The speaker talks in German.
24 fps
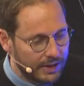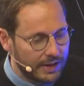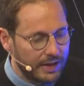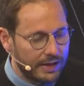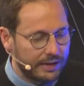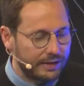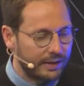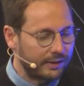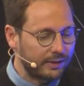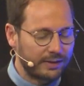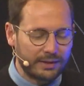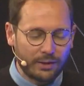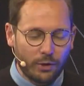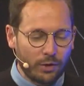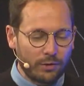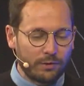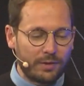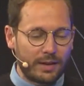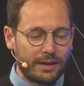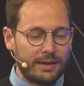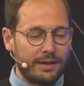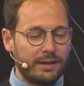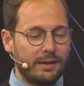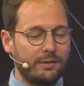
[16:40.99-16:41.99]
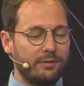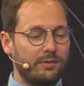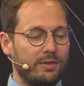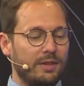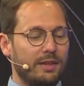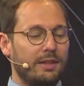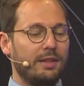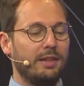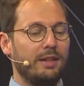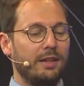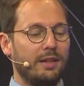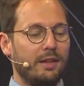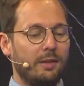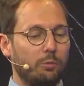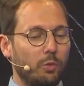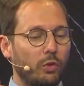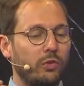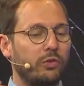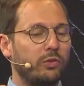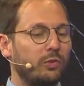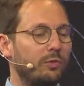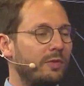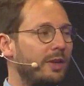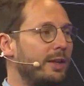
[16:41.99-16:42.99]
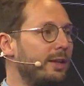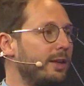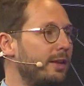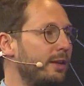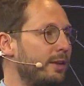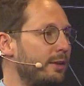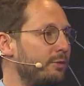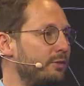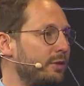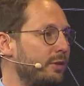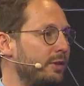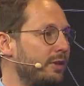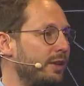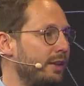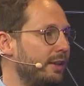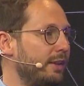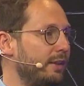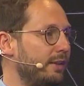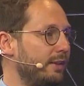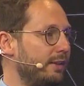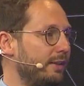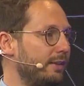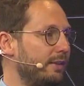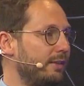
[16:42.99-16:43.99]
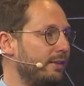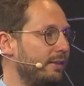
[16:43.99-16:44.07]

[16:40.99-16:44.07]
der Slogan war irgendwie, musst du weniger davon trinken,